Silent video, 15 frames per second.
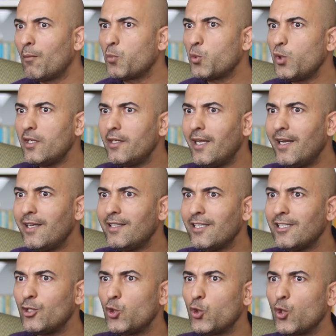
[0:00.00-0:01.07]
Bunlar nereden
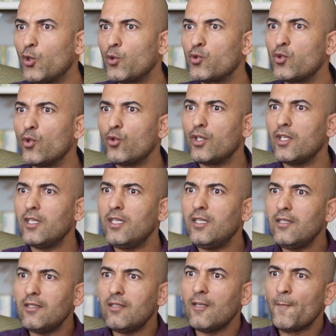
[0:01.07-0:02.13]
giriyor? Sonra
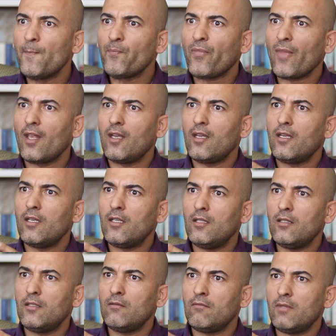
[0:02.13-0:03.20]
Hind,
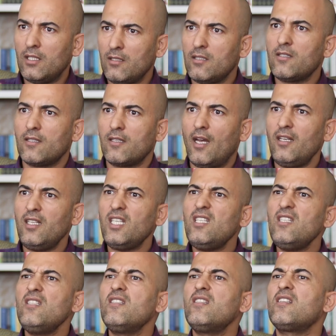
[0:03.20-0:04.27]
e, Hindistan
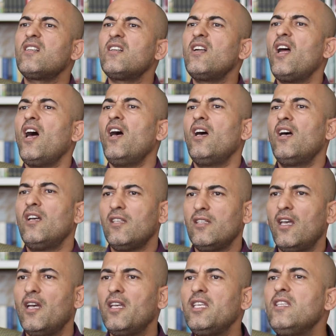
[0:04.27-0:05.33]
Indra
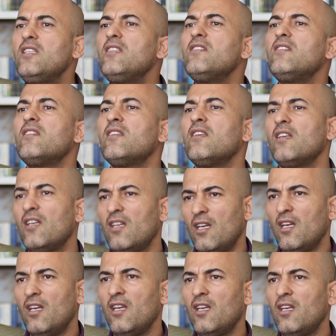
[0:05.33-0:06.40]
ya Ind
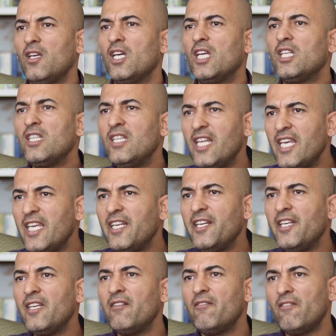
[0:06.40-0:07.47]

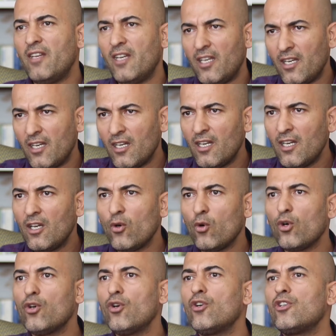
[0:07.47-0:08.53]
nehri ve
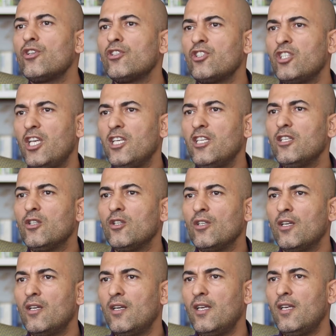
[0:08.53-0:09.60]
o şeyin
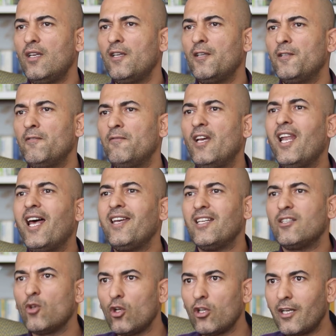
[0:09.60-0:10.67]
e,
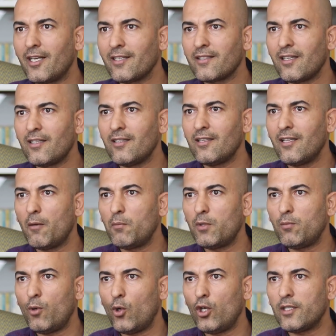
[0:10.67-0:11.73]
velayeti olarak tanımlanan
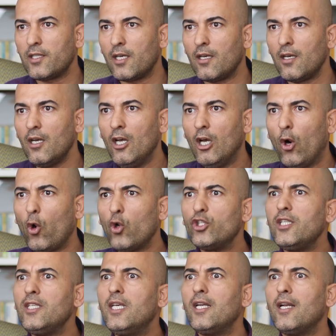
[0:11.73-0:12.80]
bir bölge.
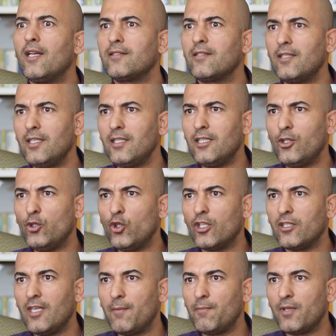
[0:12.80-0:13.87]
Orada yer altına
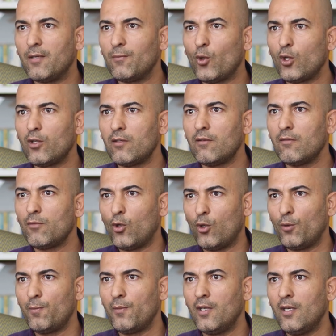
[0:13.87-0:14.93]
giriyor deprem ol,
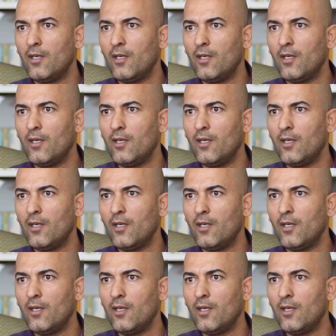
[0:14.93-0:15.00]
olup.